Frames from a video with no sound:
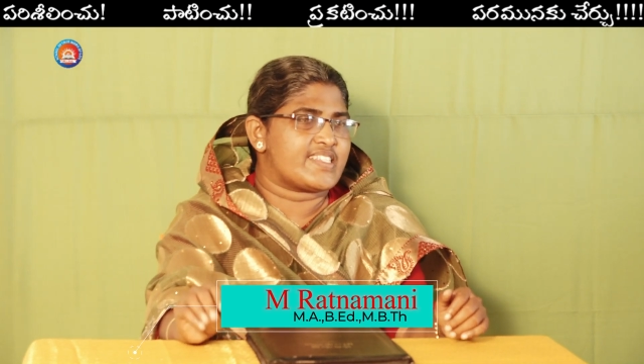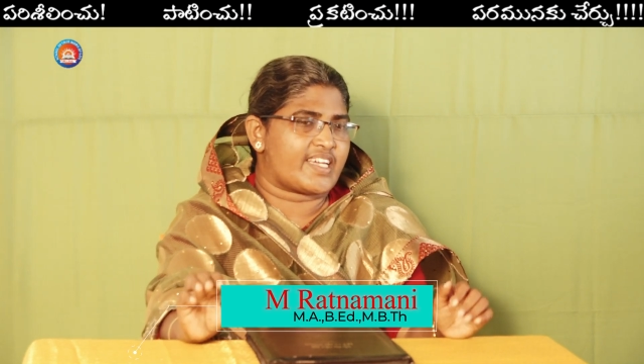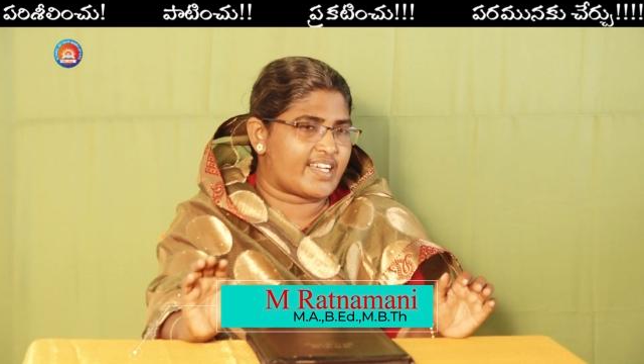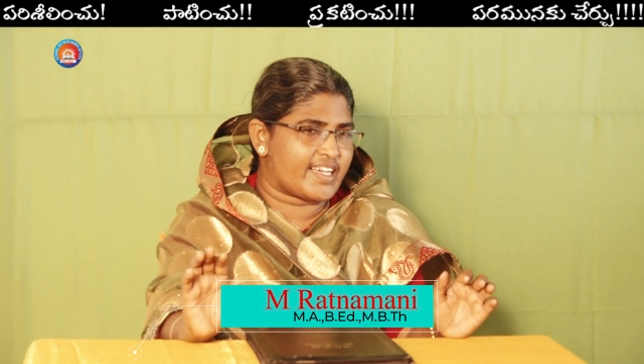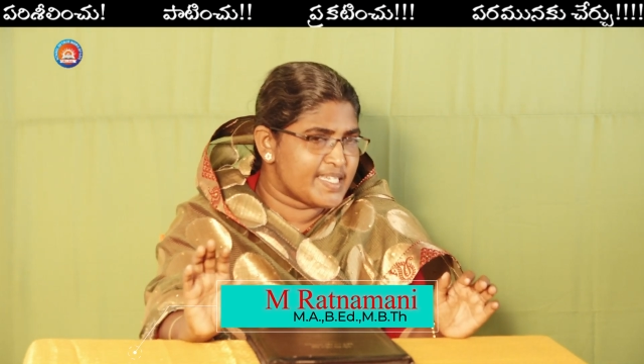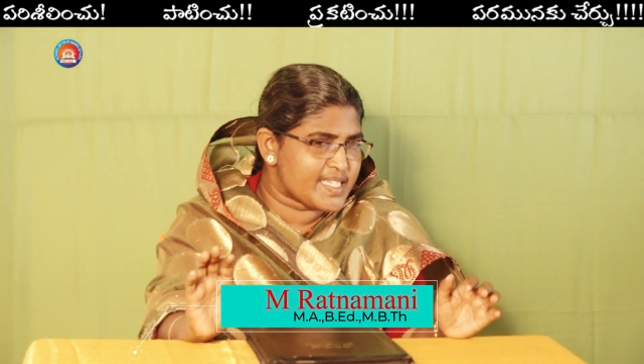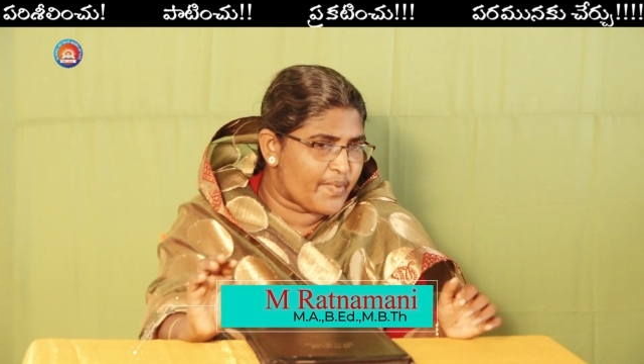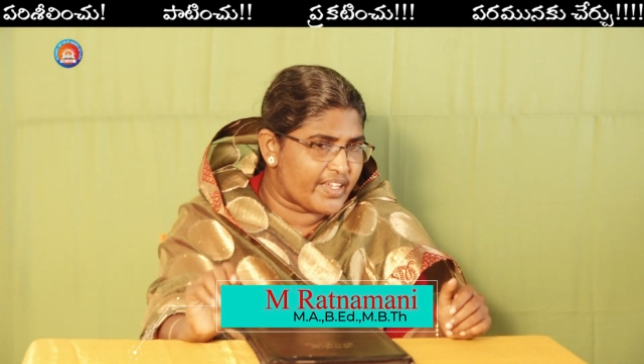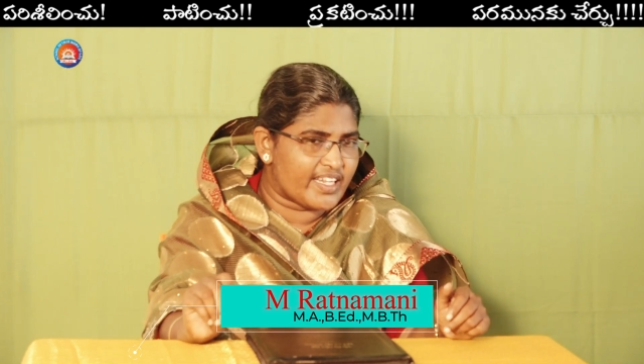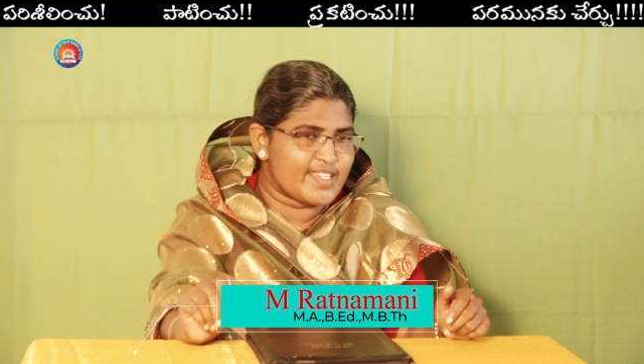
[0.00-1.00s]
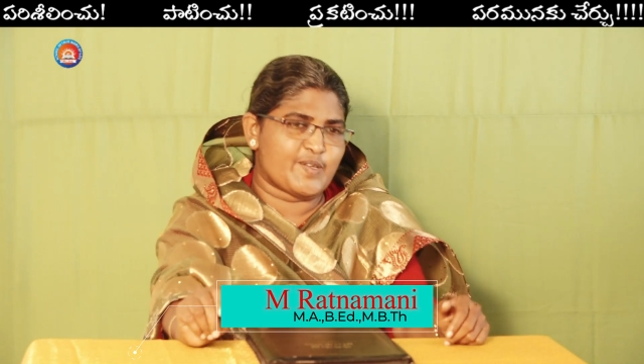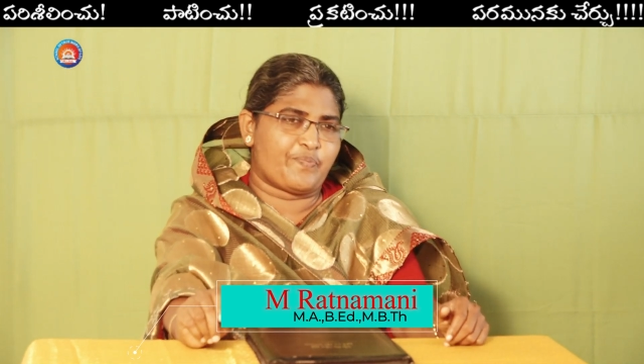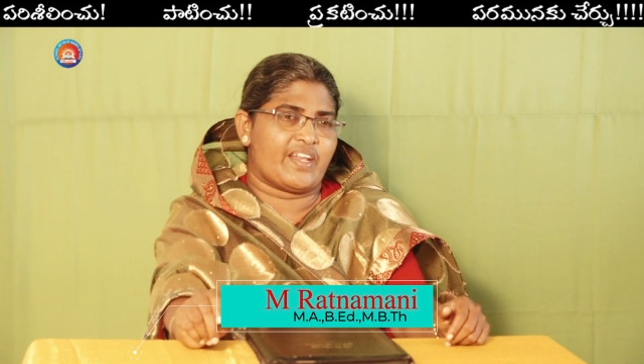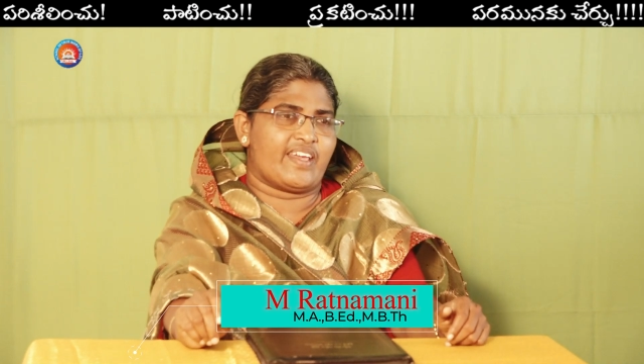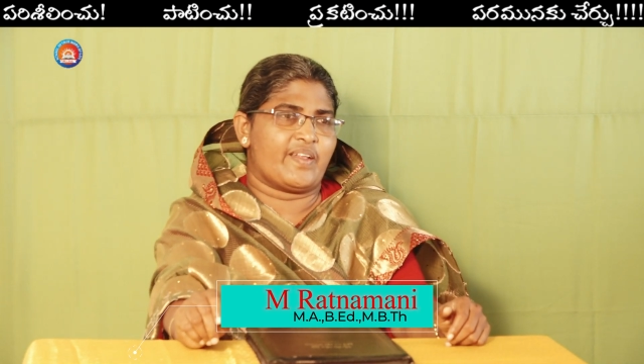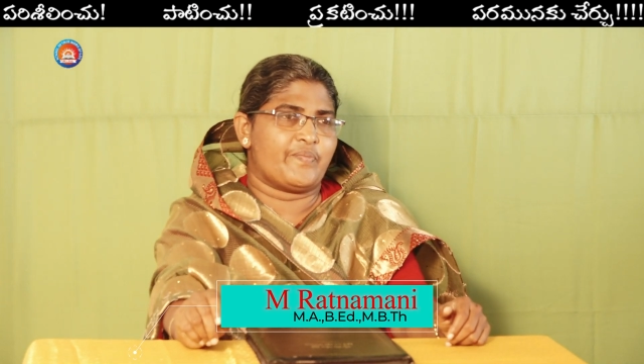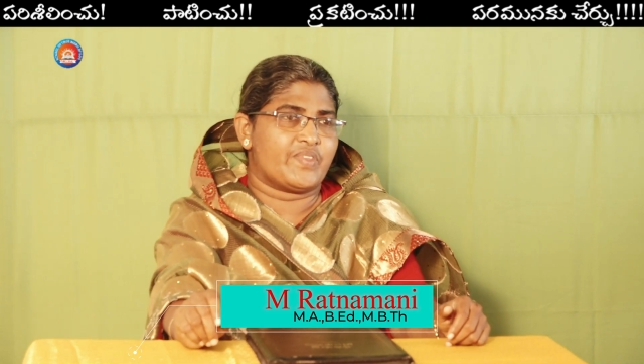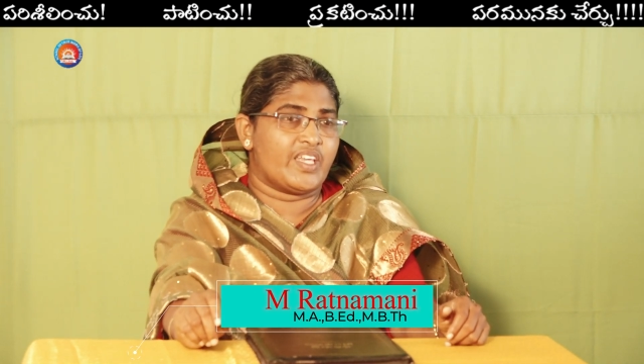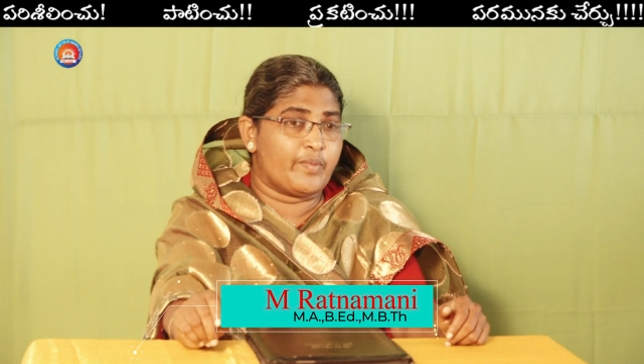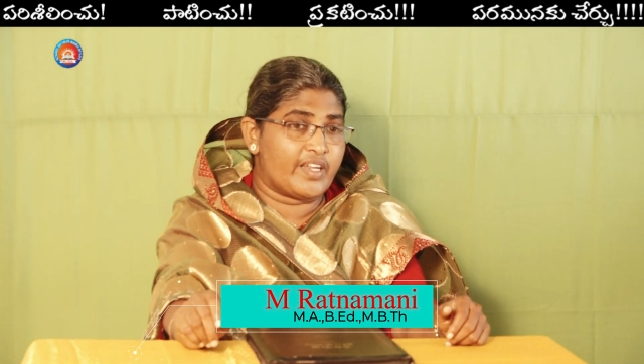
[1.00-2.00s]
చక్కని సమాధానం చెప్పారు ఆయన
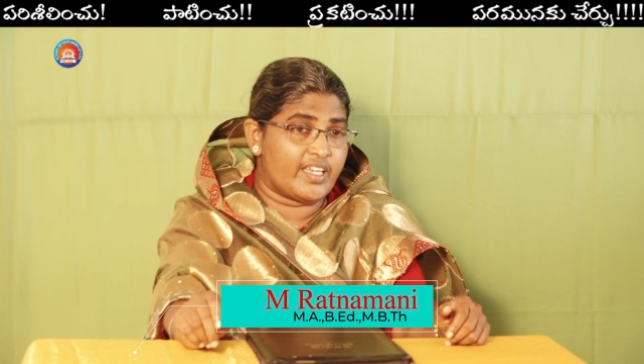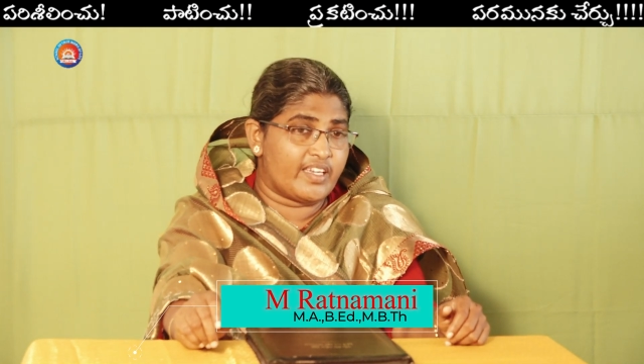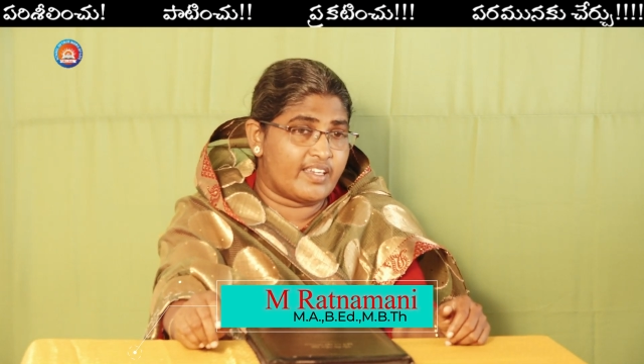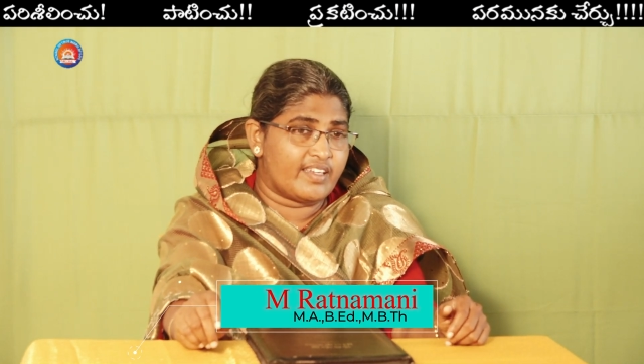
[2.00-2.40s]
ఏమని